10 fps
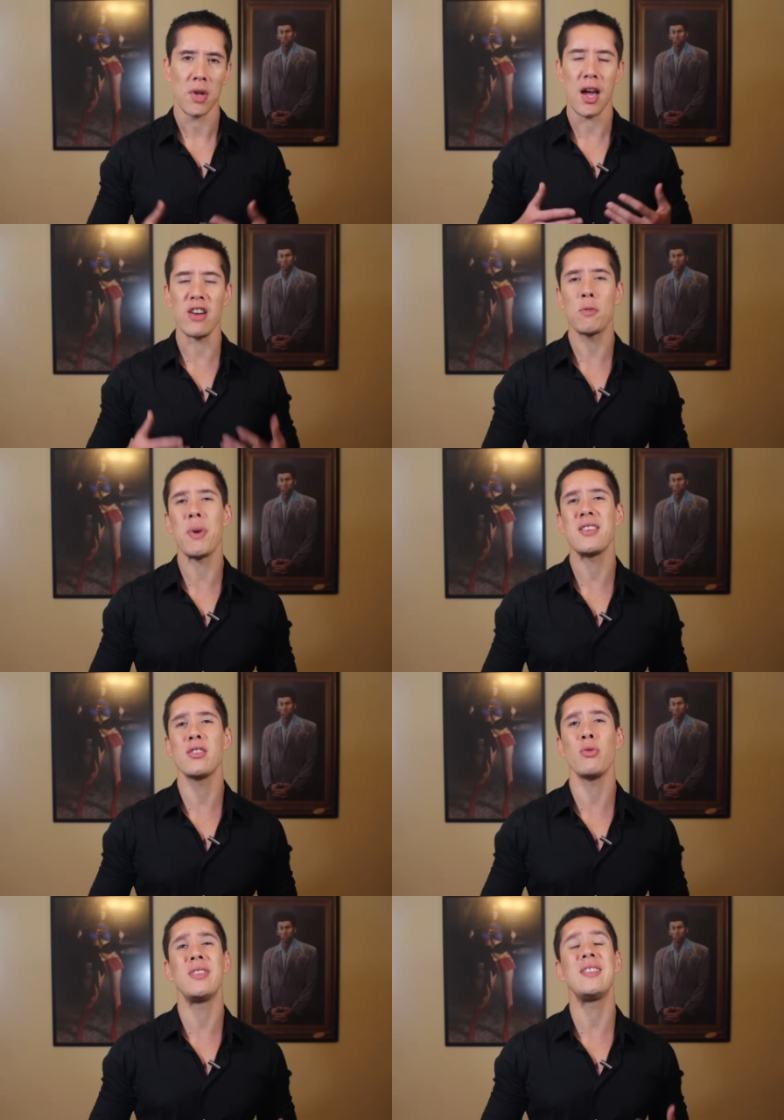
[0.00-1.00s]
Eles
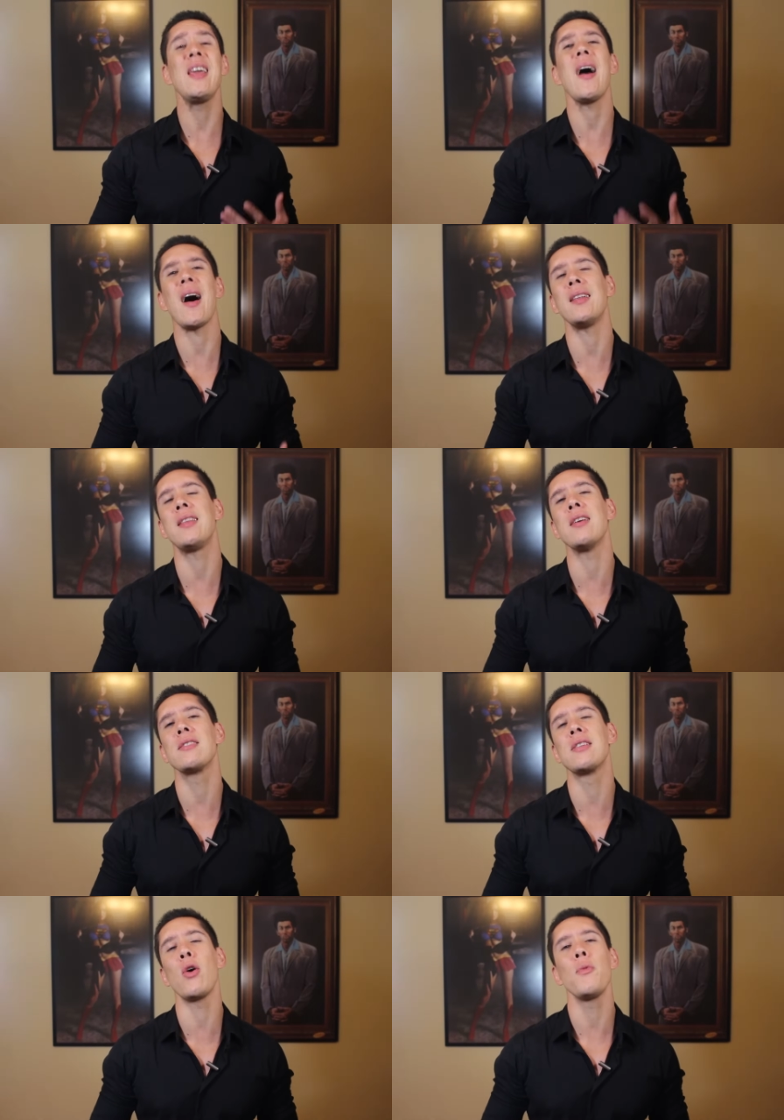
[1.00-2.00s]
precisam ter a
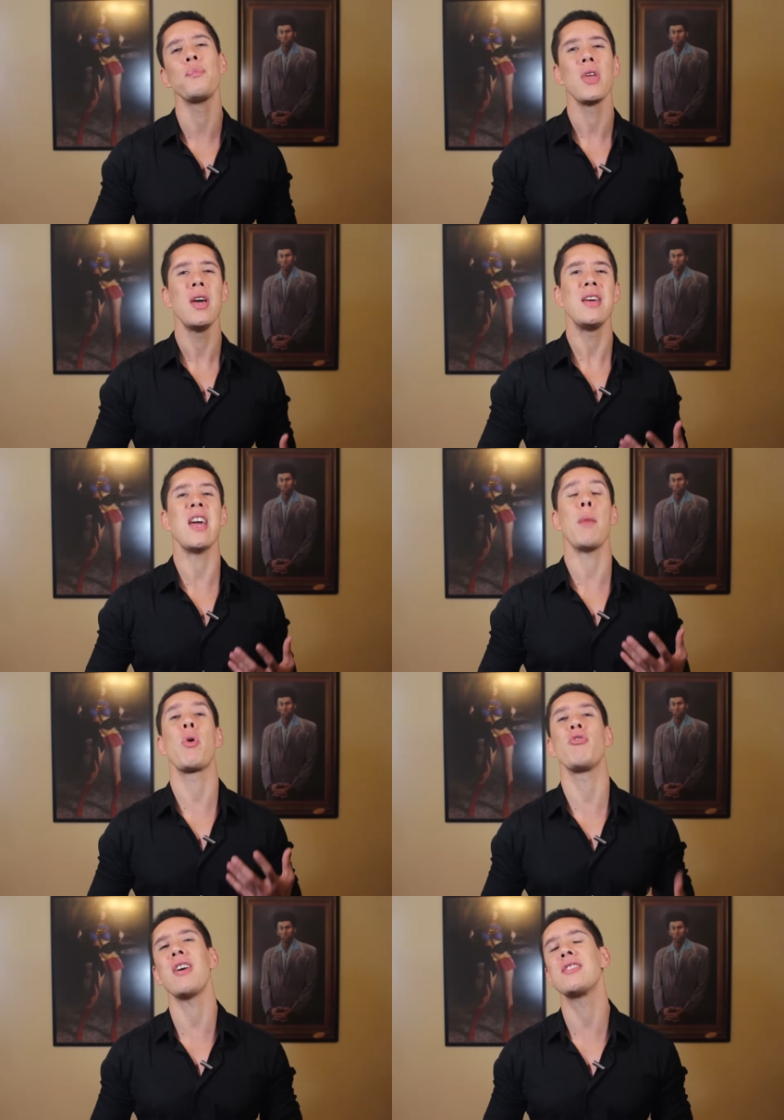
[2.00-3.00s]
atenção e a
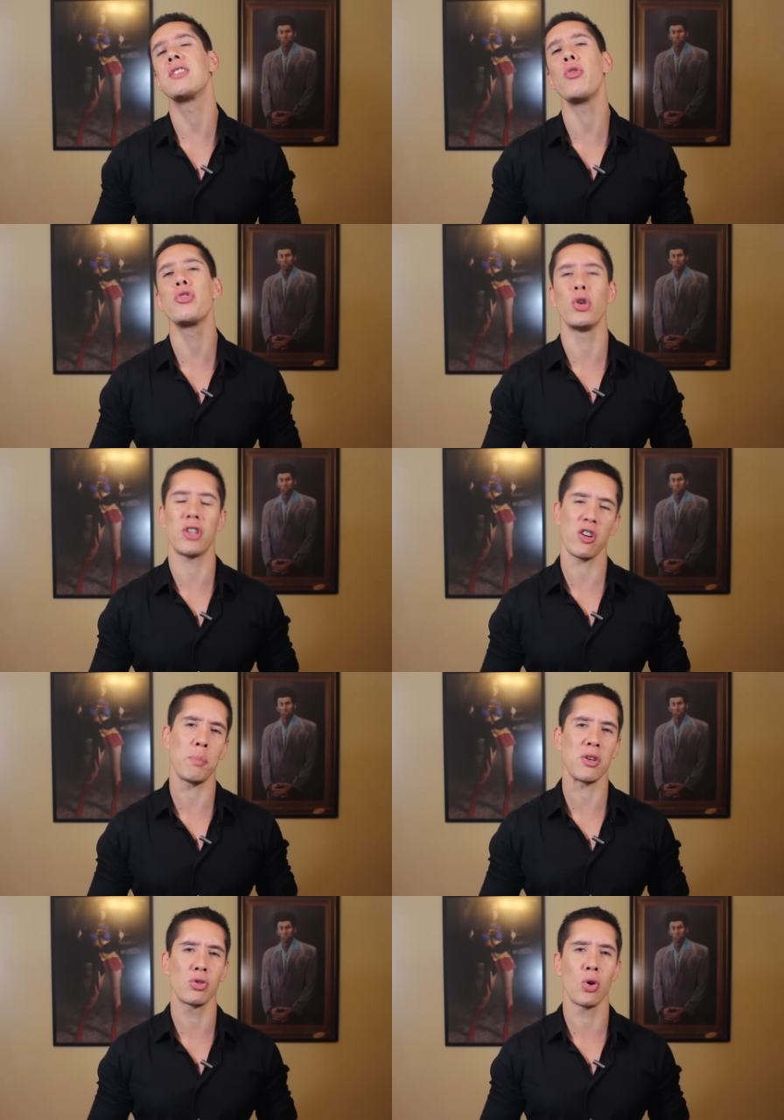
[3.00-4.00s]
aprovação de outras
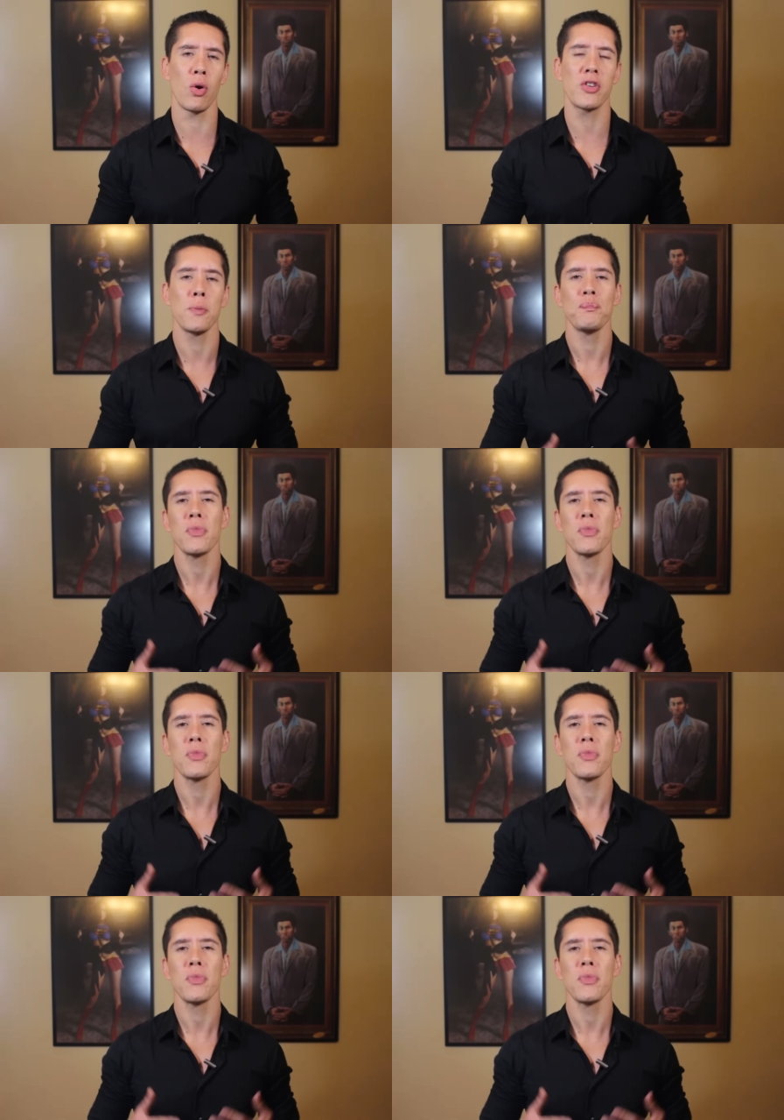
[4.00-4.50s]
pessoas